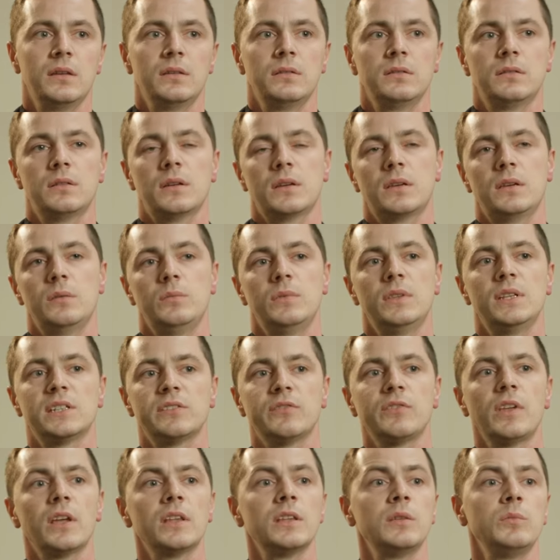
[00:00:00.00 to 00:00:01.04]
Y, takimi
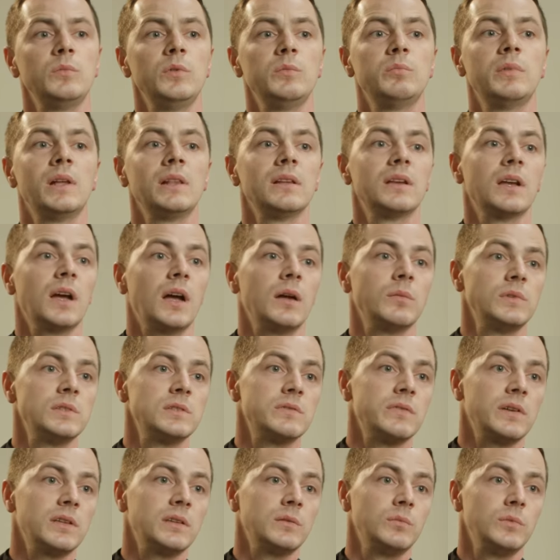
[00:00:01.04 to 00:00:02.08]
drewnianymi belkami
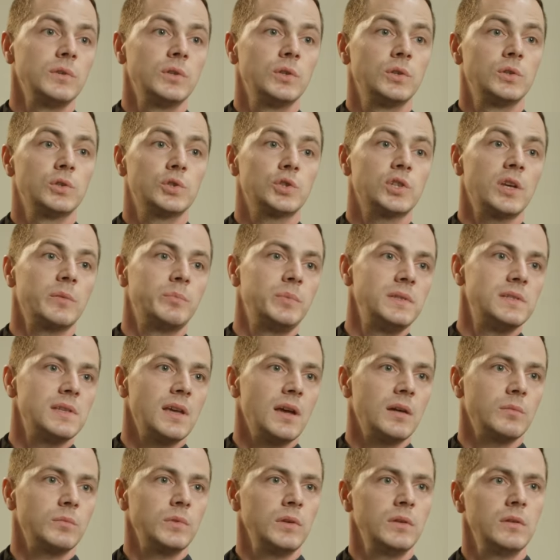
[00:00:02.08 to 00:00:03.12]
zwanymi
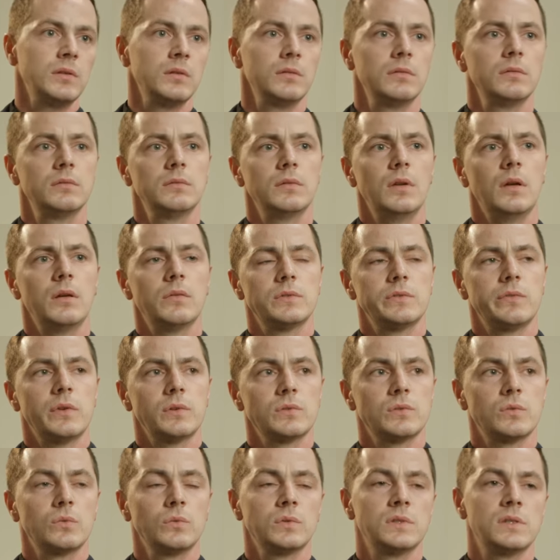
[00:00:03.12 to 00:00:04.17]
krzepicami. No, w
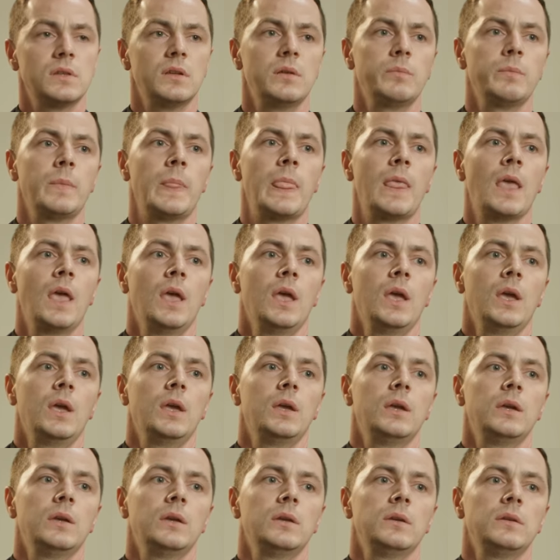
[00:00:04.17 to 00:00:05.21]
związku z tym
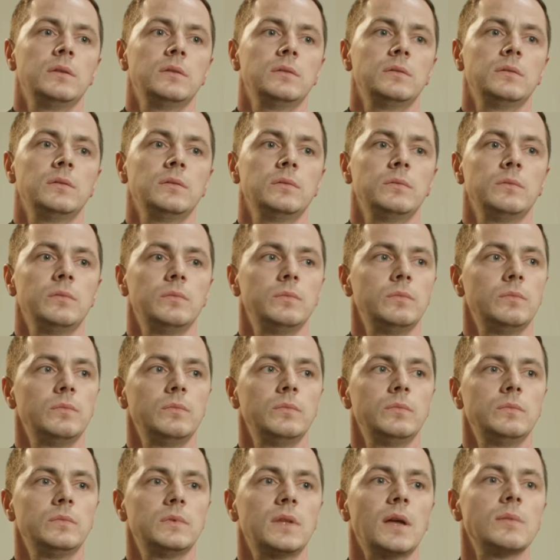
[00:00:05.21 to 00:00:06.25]
y,
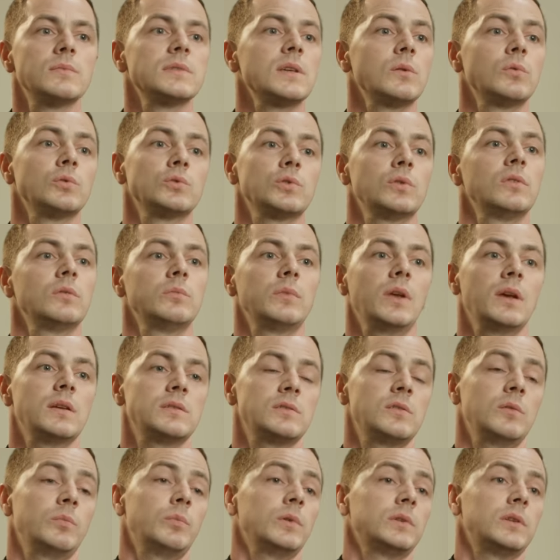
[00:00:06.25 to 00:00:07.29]
tam założono
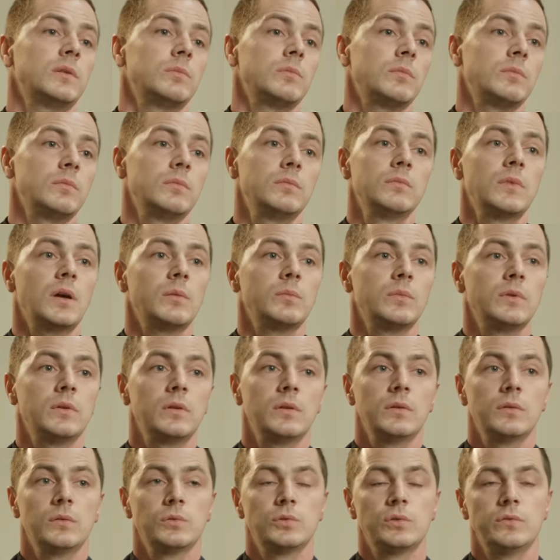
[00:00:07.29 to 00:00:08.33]
miasto, potem
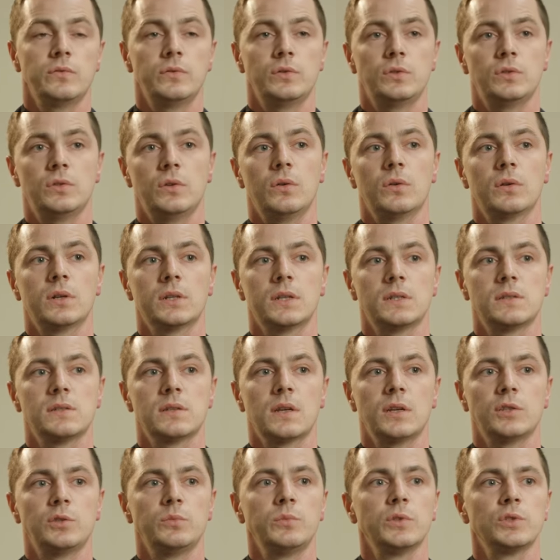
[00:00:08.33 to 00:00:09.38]
mamy oczywiście okres
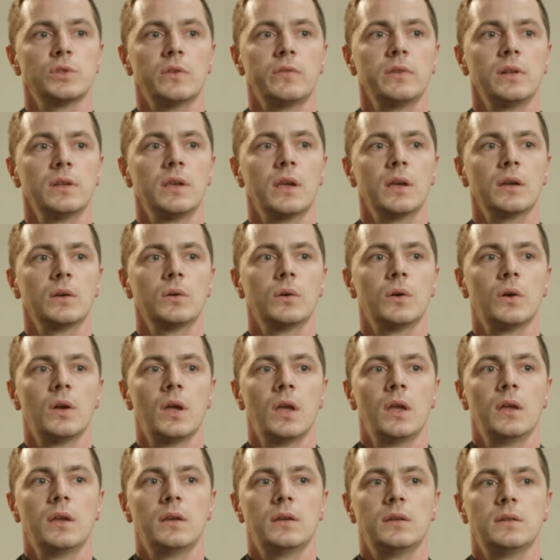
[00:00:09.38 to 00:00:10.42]
Kazimierza Wielkiego,
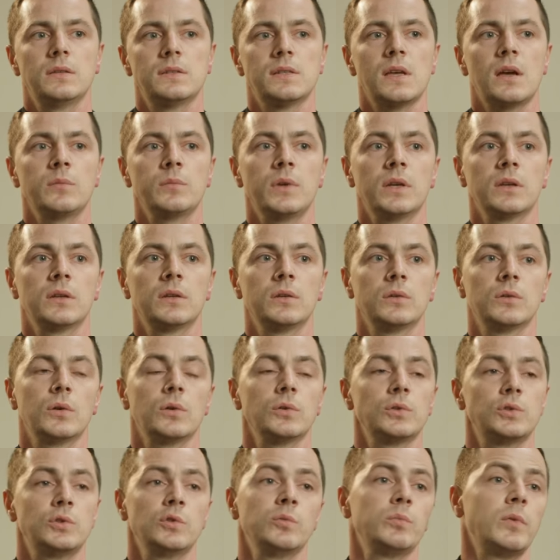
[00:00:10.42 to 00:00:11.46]
y, zamek,
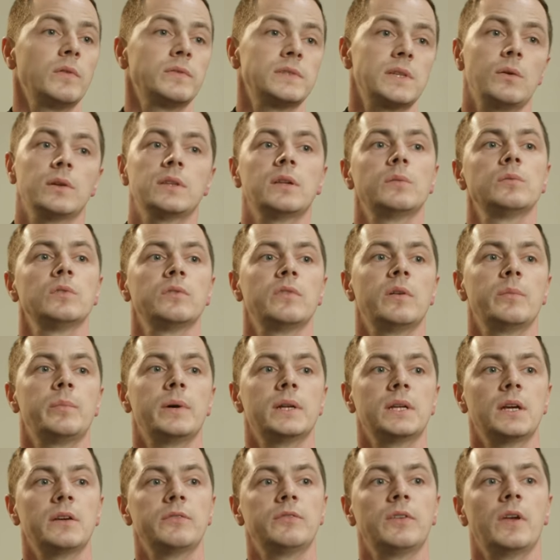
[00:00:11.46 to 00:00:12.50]
kościół, powstała tam nowa
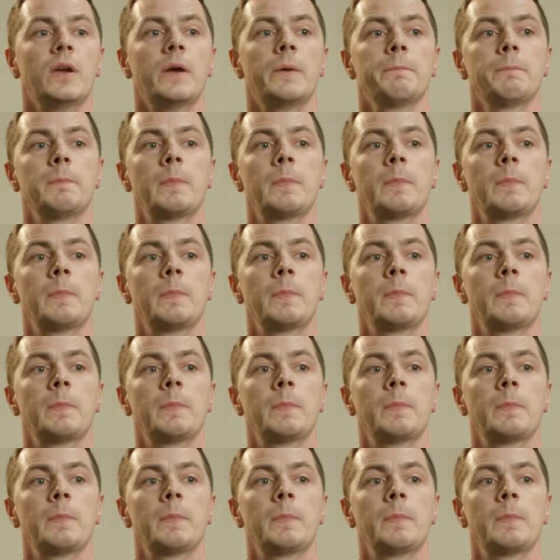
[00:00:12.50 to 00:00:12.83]
parafia.